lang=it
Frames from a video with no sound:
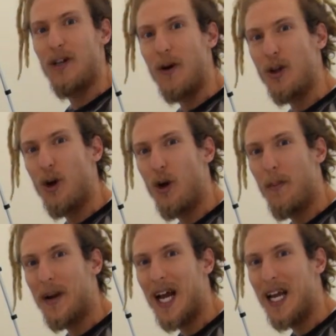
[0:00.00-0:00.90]
Quando lo
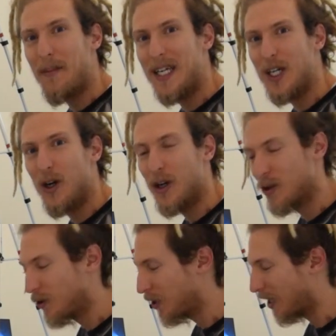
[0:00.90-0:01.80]
comprai mi
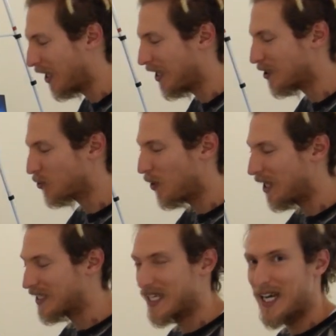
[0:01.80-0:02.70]
ricordo che
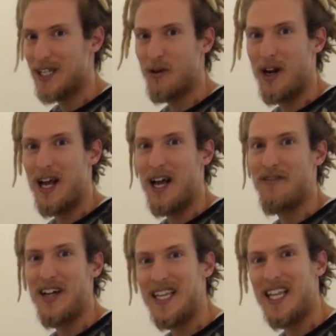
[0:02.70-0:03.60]
sulla scatola
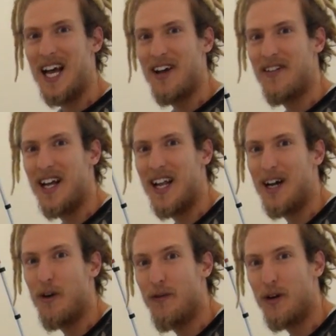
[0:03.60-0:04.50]
vantava la
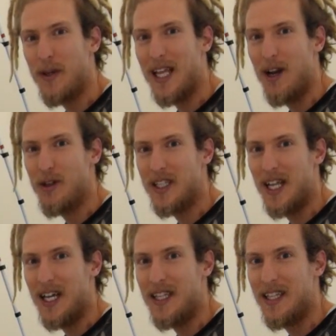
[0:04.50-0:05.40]
conformità allo
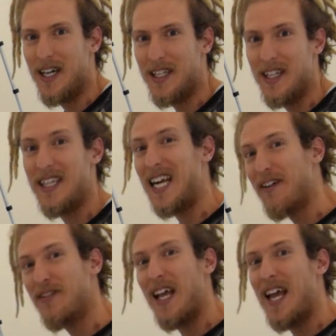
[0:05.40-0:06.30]
standard
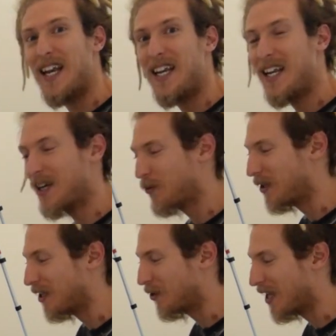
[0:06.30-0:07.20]
Draft N,
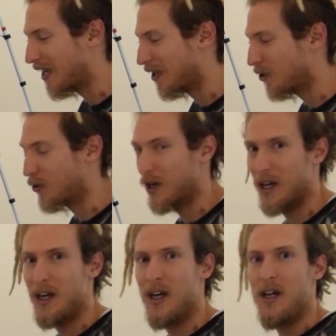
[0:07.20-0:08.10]
quindi non era
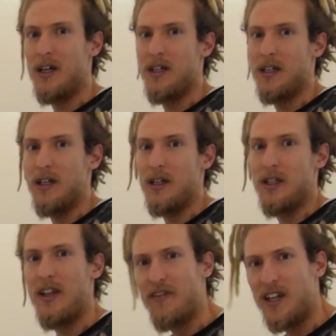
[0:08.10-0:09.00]
ancora eh,
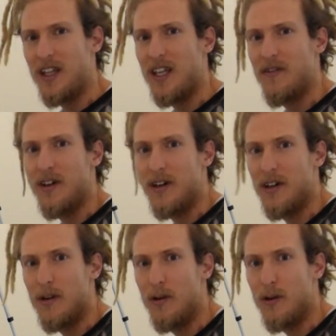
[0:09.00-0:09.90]

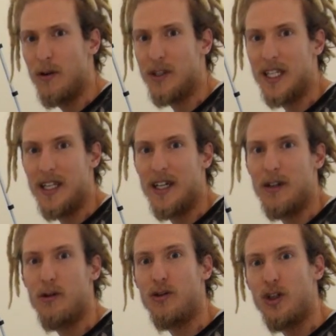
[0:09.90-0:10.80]
definitivo lo, lo standard
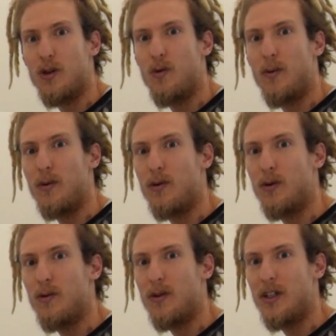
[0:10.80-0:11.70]

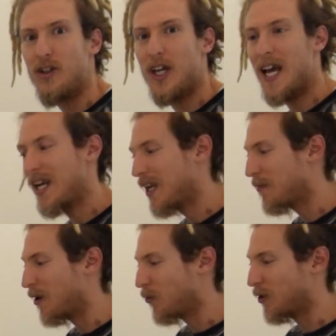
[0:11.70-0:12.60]
802.11n,
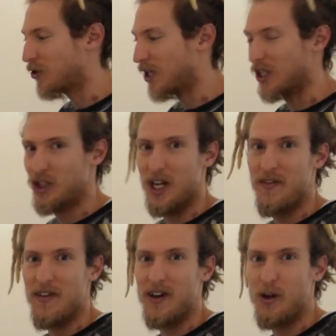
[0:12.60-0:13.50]
ma lui già ce
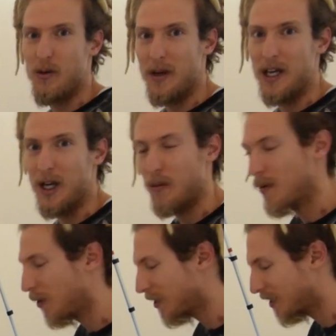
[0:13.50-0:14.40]
l'aveva come, come
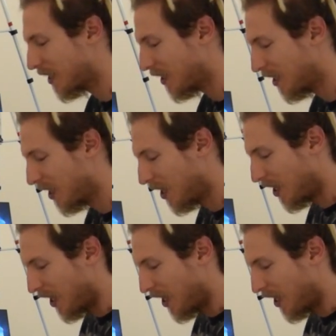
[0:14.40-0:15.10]
bozza